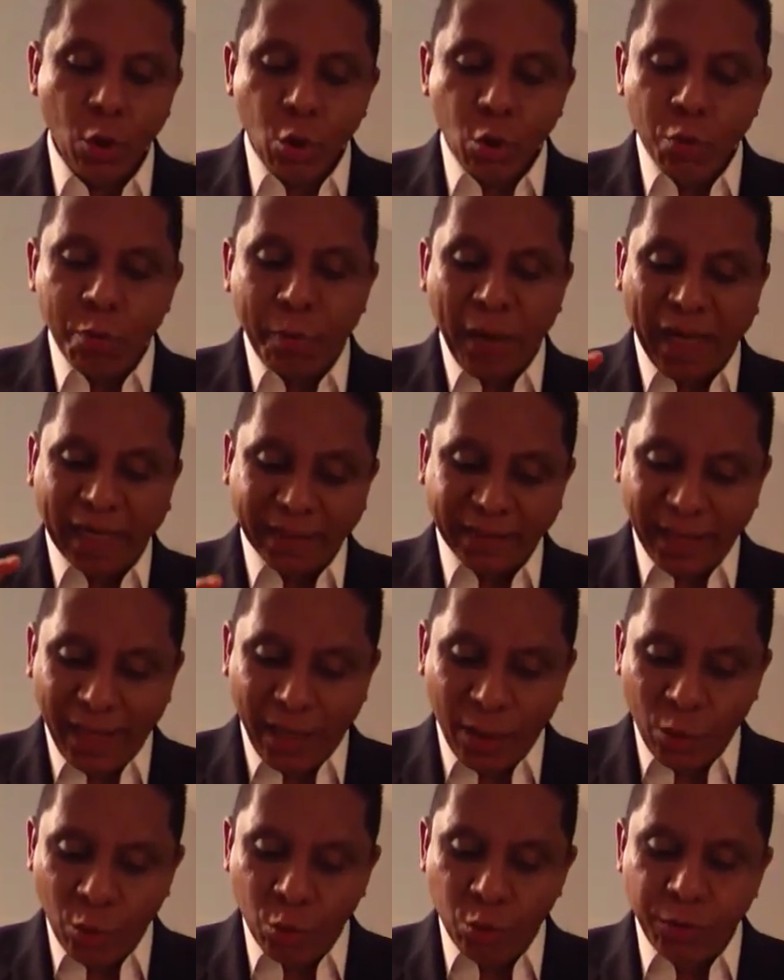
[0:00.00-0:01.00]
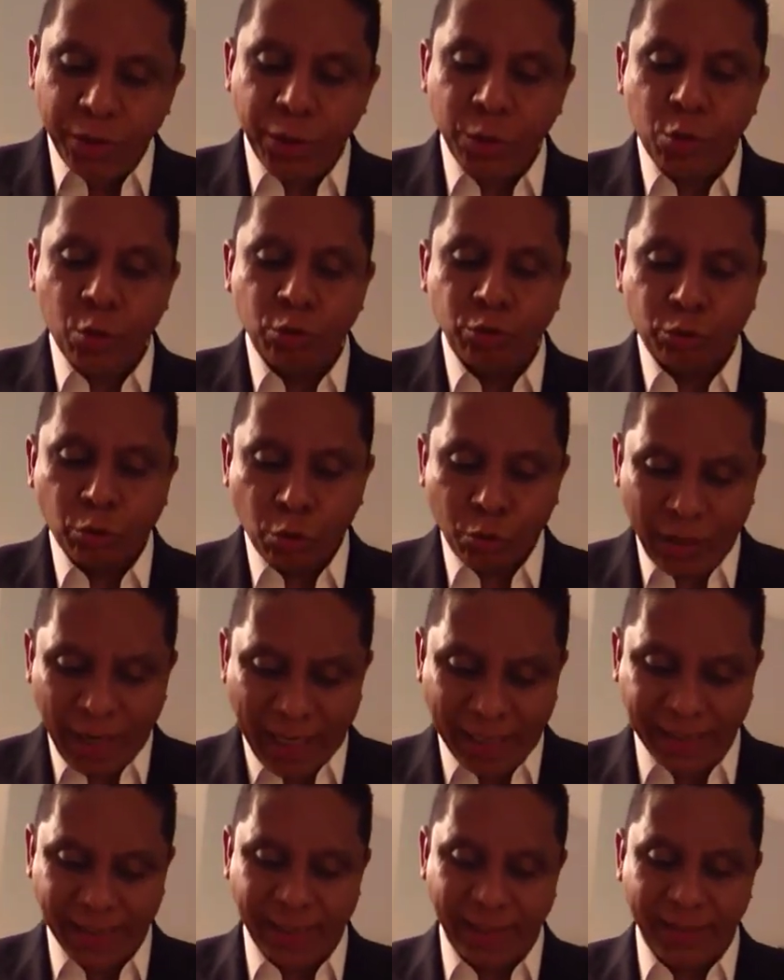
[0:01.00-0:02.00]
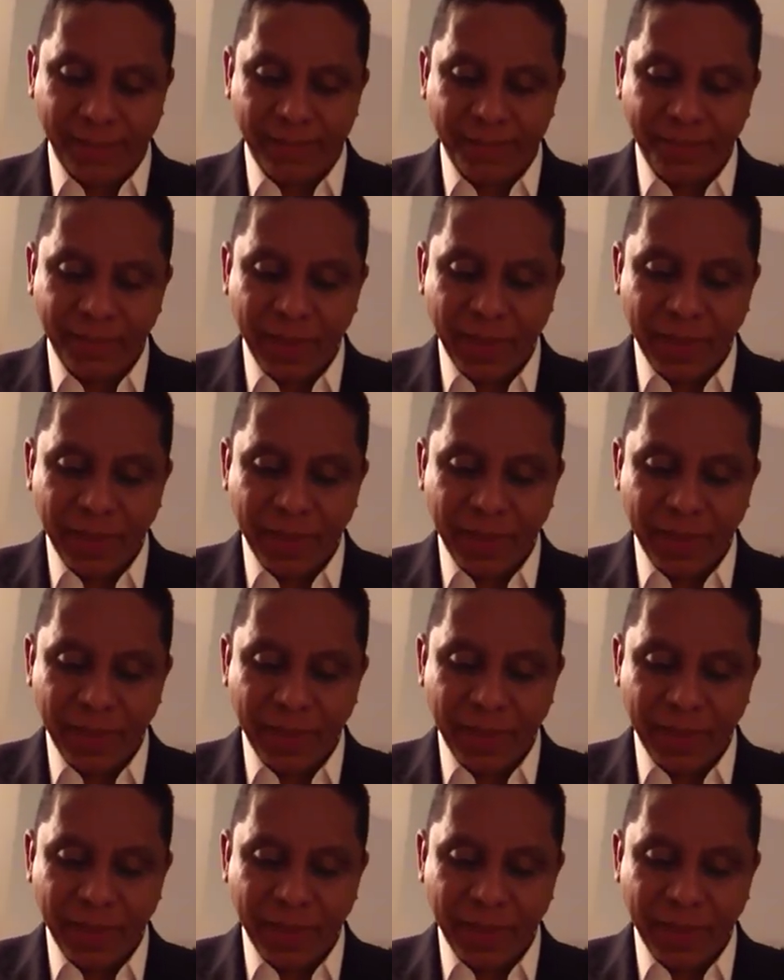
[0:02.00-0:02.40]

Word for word: O pardal encontrou casa